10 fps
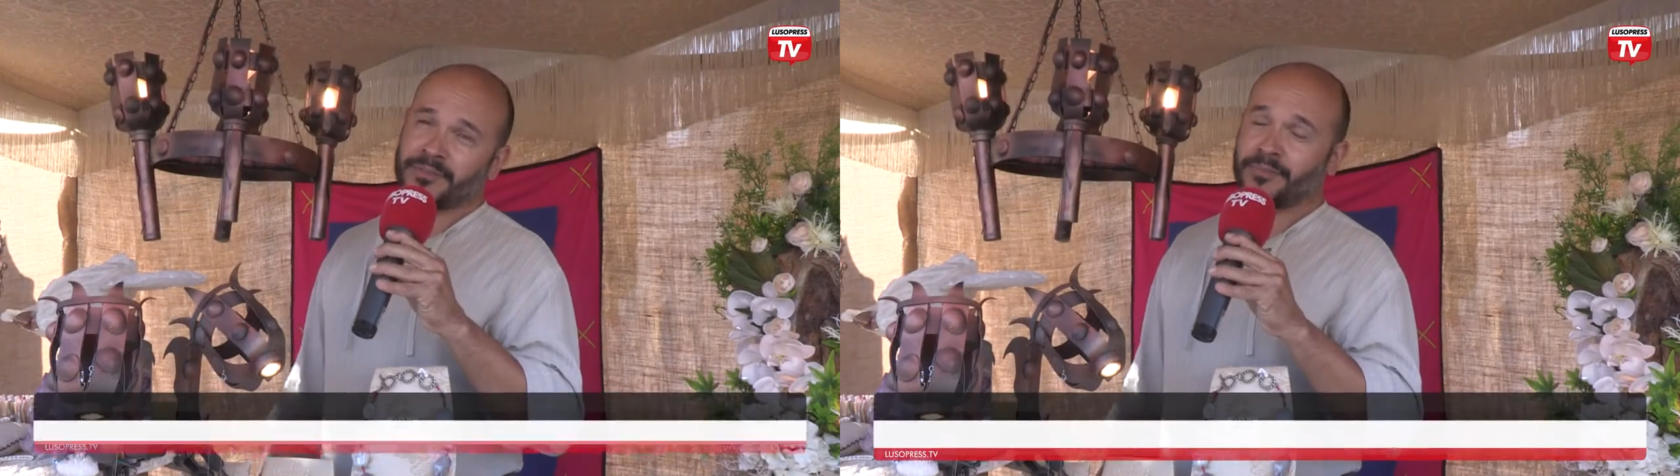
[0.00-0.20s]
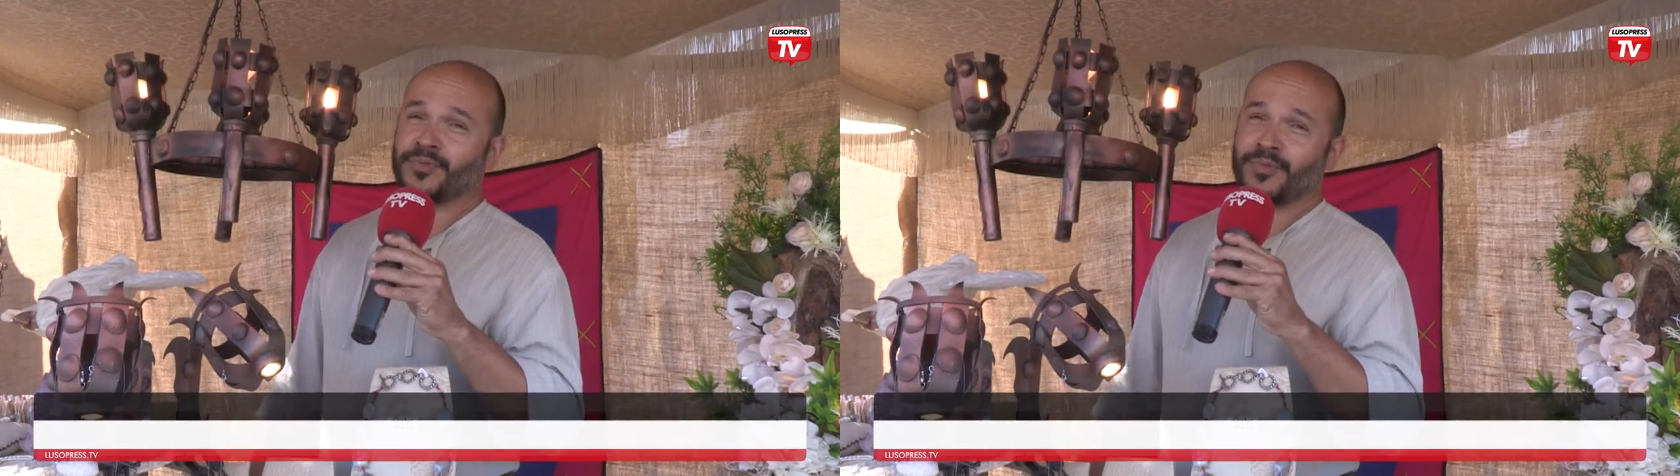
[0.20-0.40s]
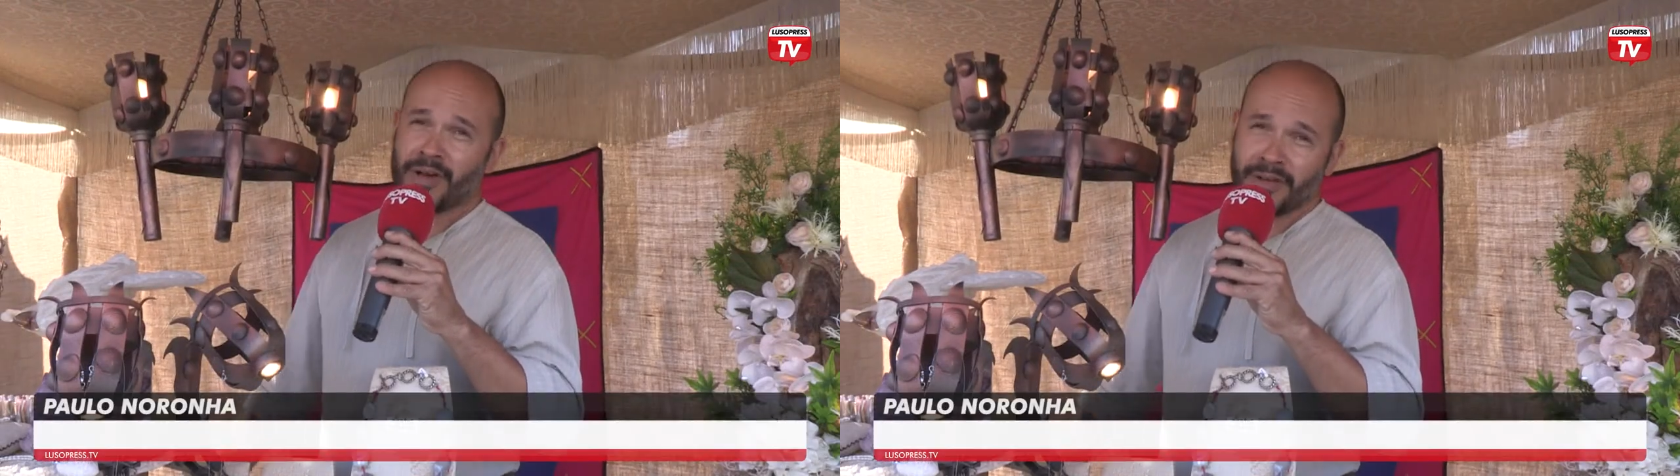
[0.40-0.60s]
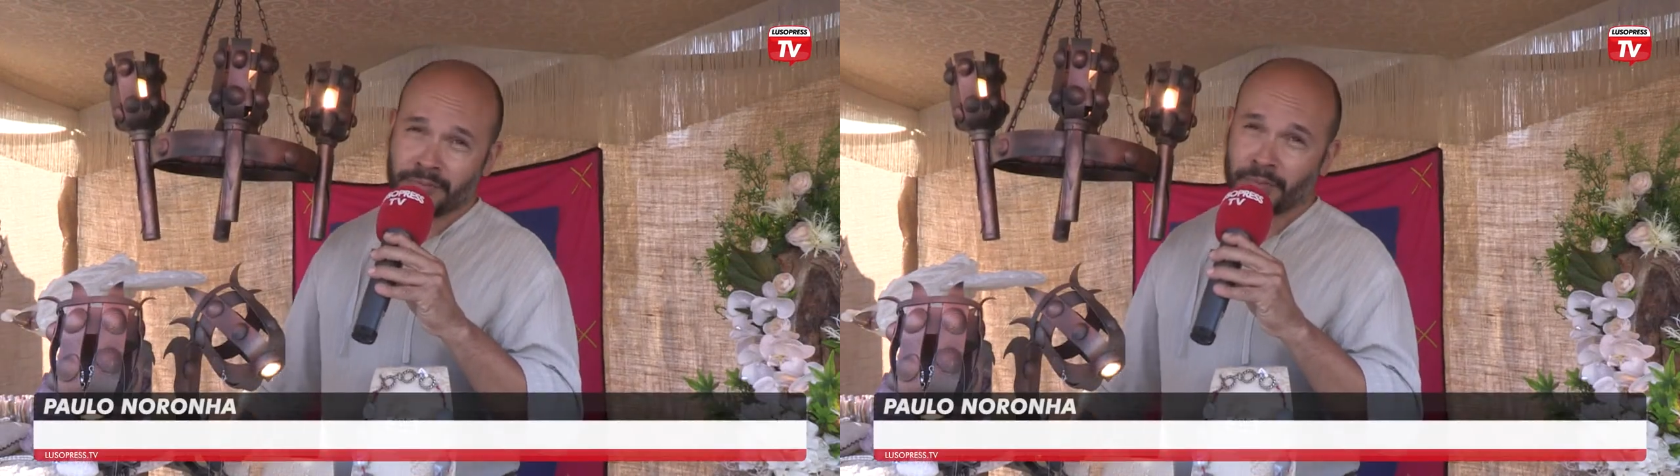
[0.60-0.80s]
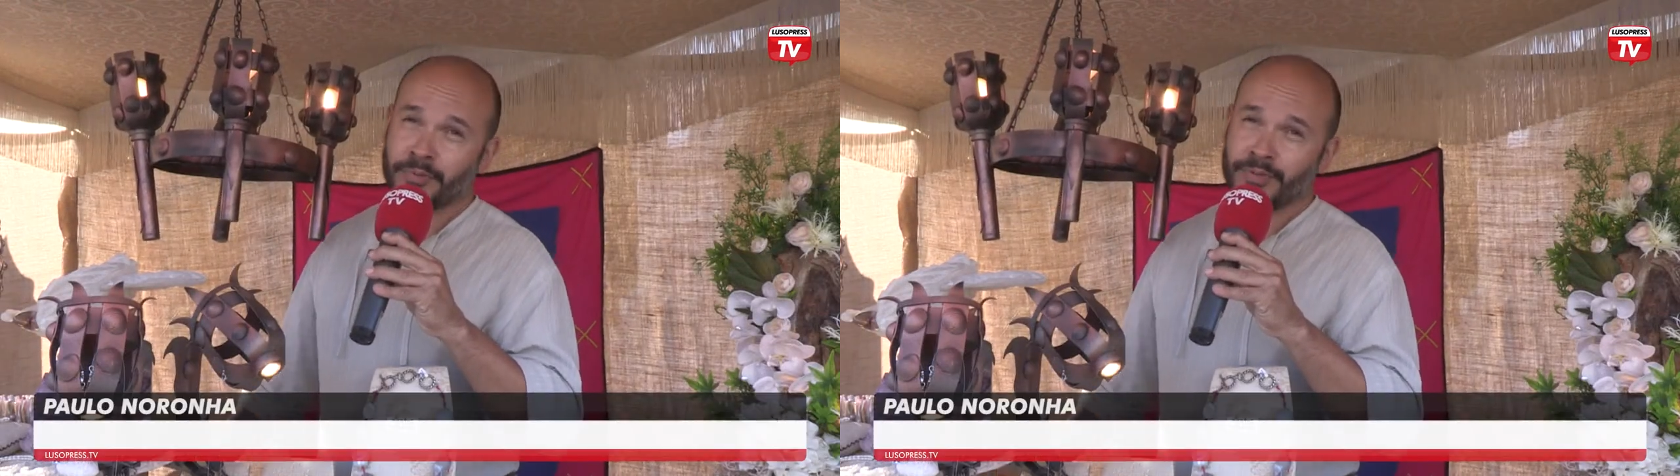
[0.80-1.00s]
Portugal
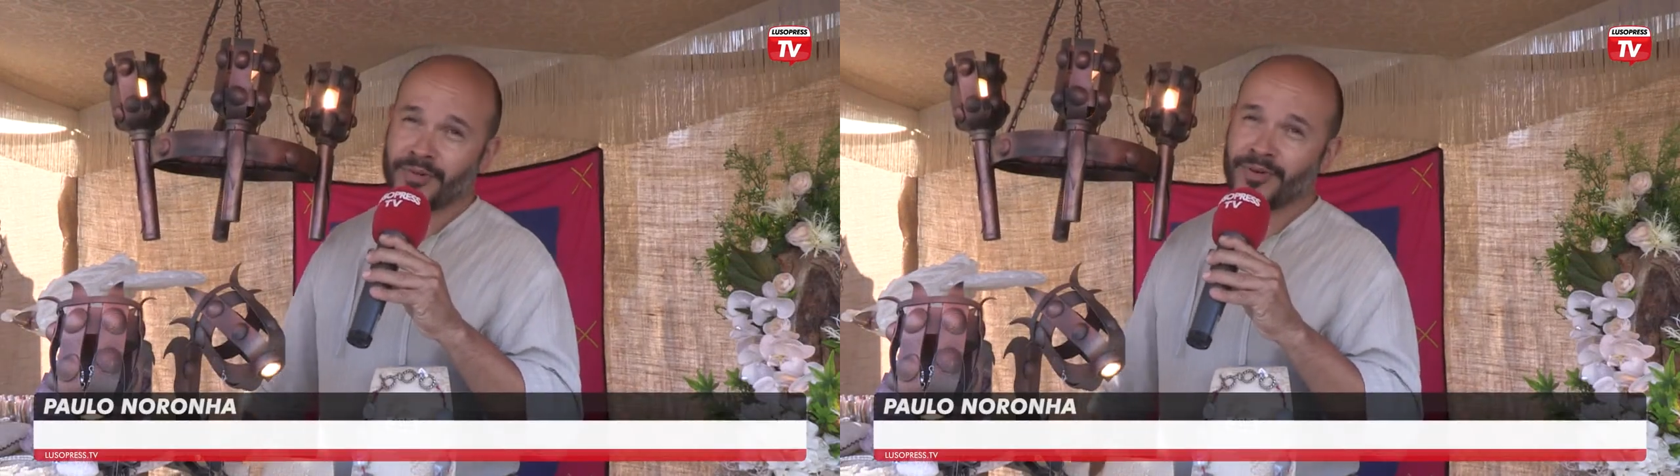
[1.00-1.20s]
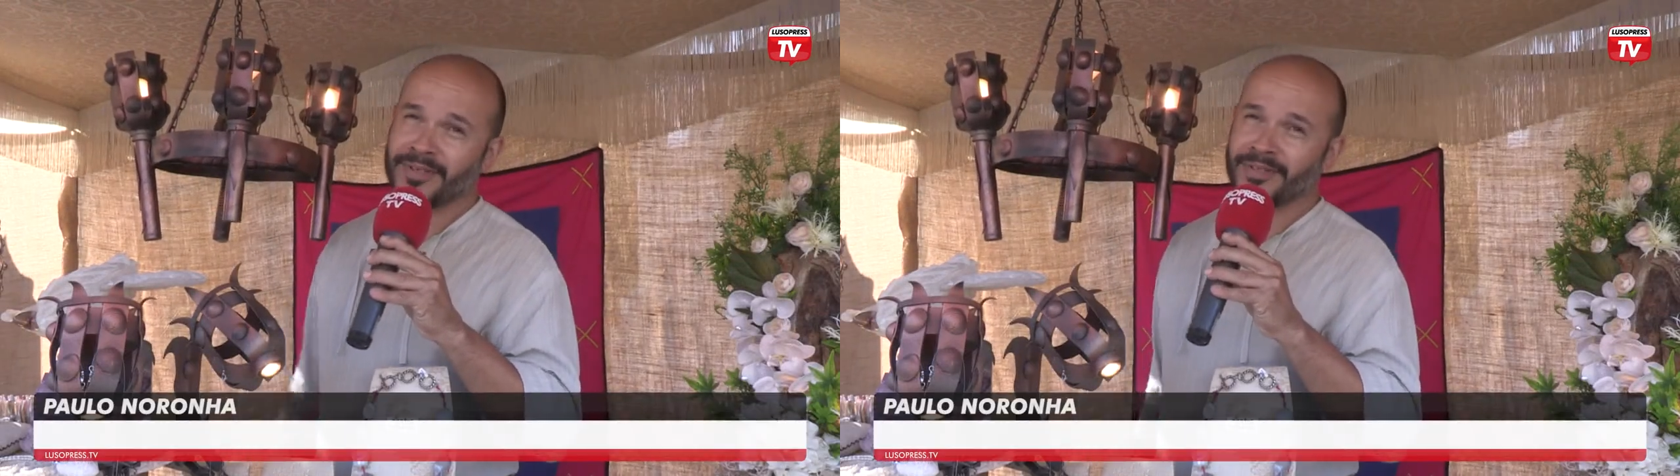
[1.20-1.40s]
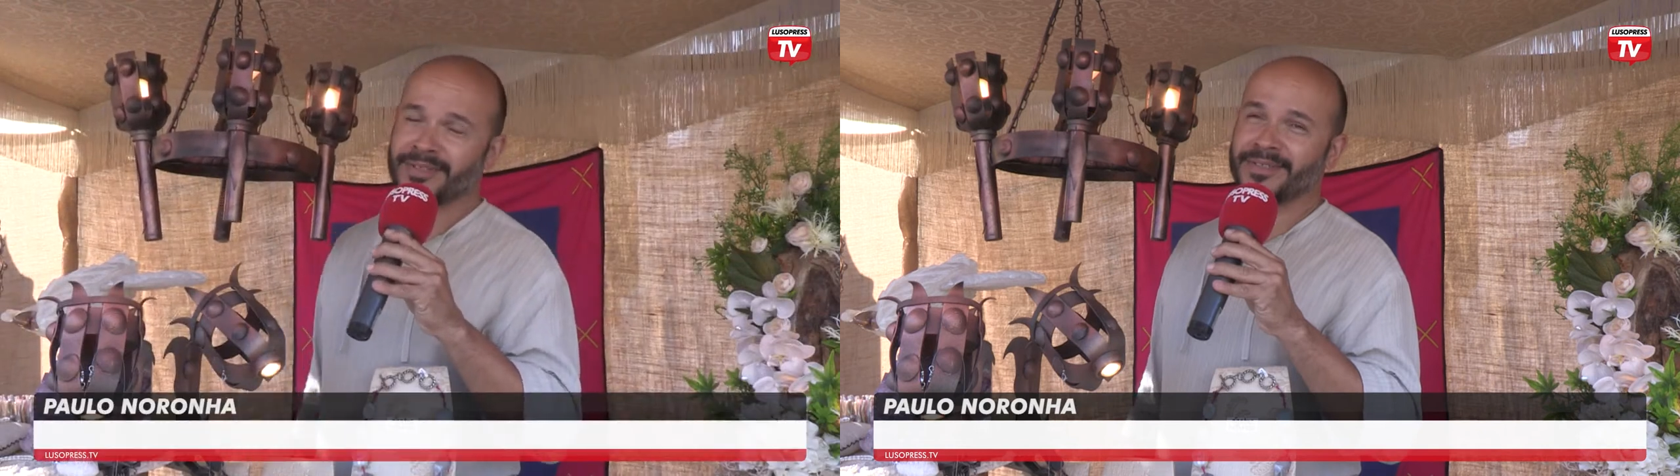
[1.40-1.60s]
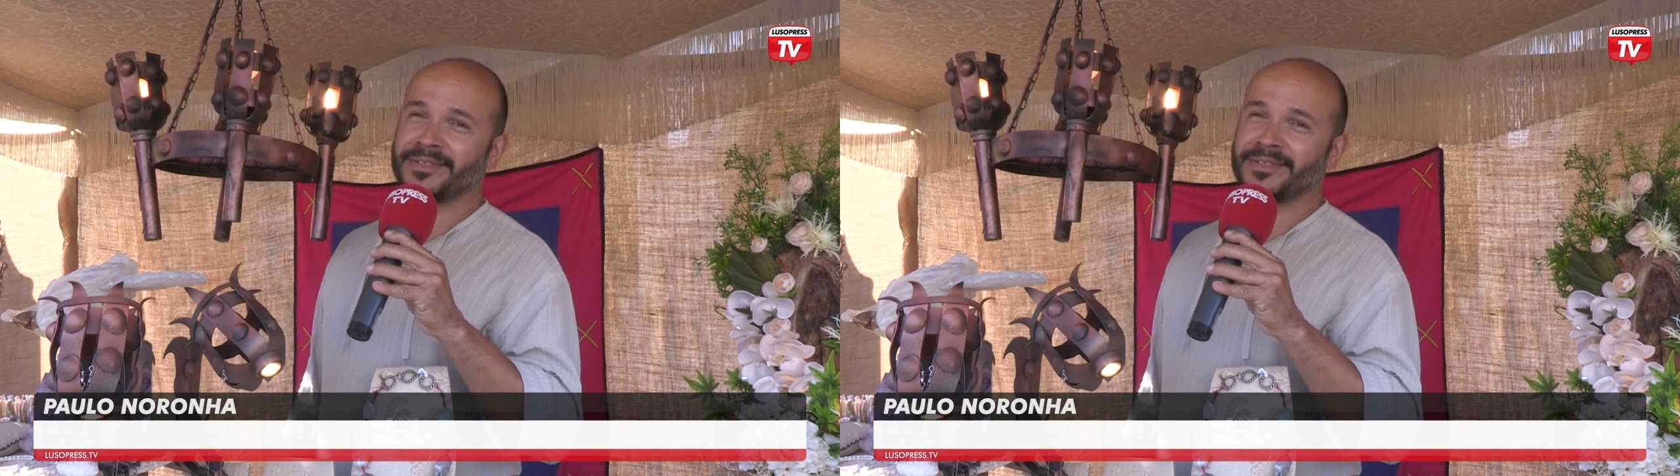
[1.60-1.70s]
proporciona